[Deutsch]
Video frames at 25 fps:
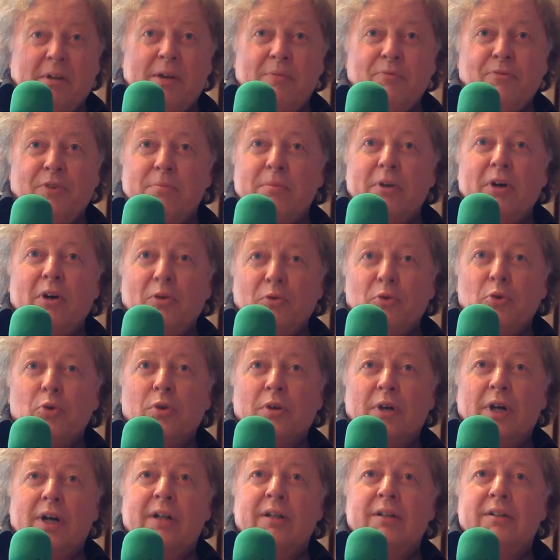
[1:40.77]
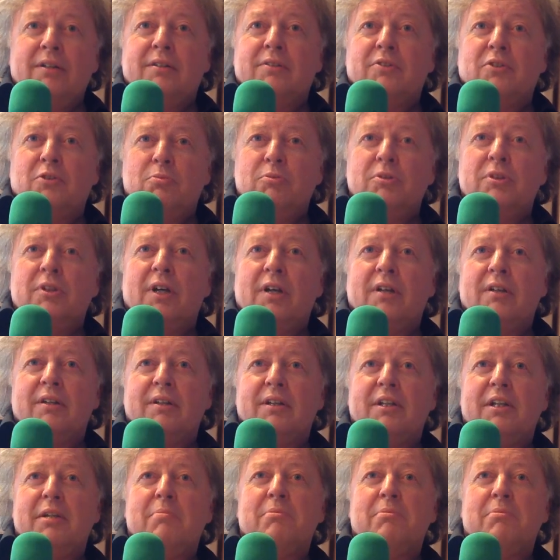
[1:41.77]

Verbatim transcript: einfach mal auf lokaler, kommunaler